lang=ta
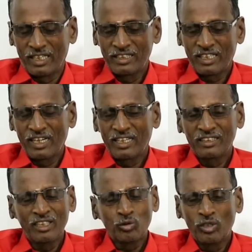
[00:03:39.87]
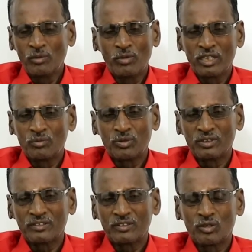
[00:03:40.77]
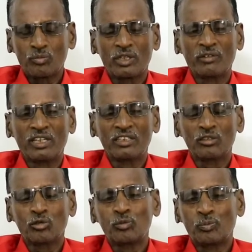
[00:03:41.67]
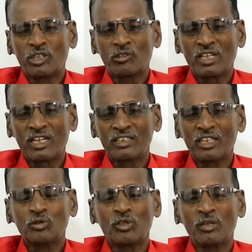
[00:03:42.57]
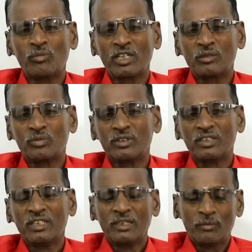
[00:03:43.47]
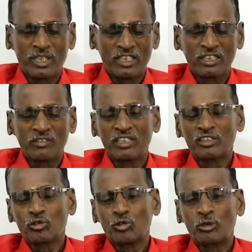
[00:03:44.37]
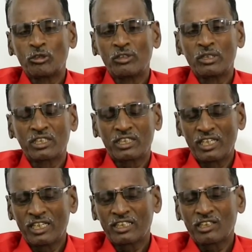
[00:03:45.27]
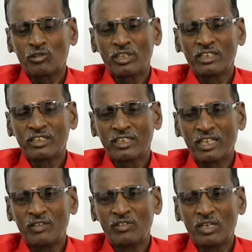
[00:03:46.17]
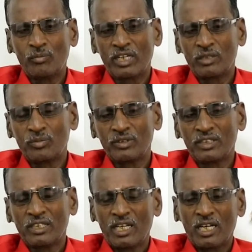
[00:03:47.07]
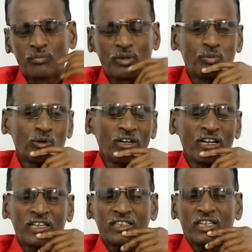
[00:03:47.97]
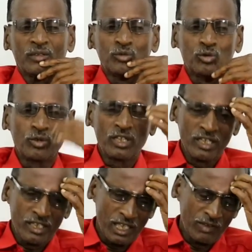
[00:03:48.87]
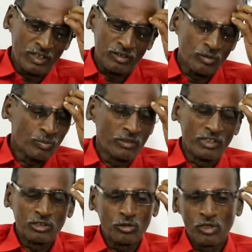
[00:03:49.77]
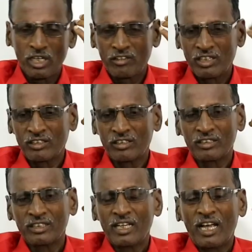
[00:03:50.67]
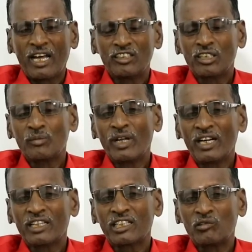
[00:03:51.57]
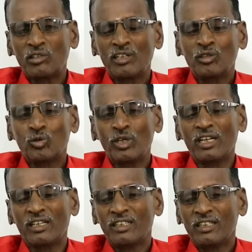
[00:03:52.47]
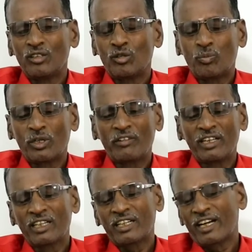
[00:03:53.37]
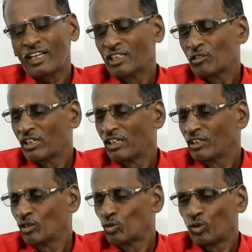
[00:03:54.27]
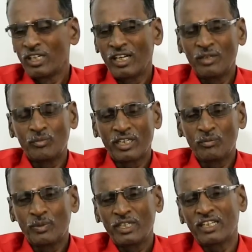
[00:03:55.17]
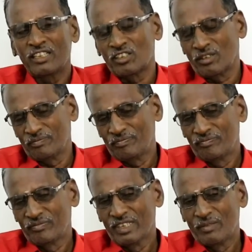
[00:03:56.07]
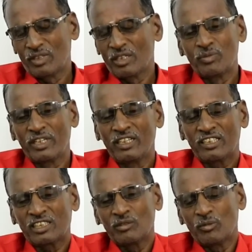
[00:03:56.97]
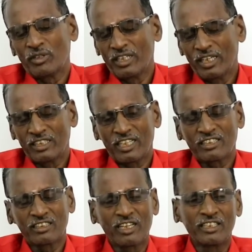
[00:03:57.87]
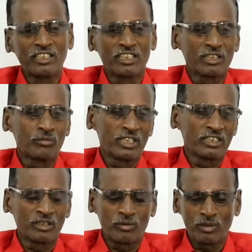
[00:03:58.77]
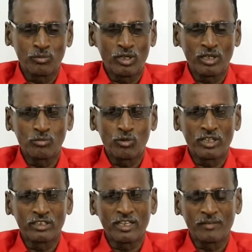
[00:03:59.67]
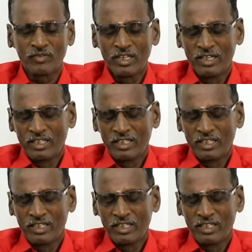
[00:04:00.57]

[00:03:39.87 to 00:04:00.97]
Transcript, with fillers: இளைஞர்களாக இருந்தால் தொழில் பாதிப்பு முப்பது வயதுக்கு உட்பட்டவர்களாக இருந்தால் தொழில் பாதிப்பு பதினஞ்சு வயசுக்கு உட்டு கீழே இருக்கிறவங்களாக இருந்தால் கல்வியில் பாதிப்பு அப்போ பொருளாதாரம் தொழில் கல்வி முப்பது வயசுக்கு உள்ளவங்களுக்கு அதுக்கு மேலே இருக்கிறவங்களுக்கு தொழில் முப்பது வயதை கடந்தவர்களுக்கு தொழிலால் மிகப்பெரிய நஷ்டம் மிகப்பெரிய நஷ்டம் அப்படின்னா அந்த நஷ்டத்தில் ஈடுகட்ட முடியாது அந்த பணம் போனது போனது தான்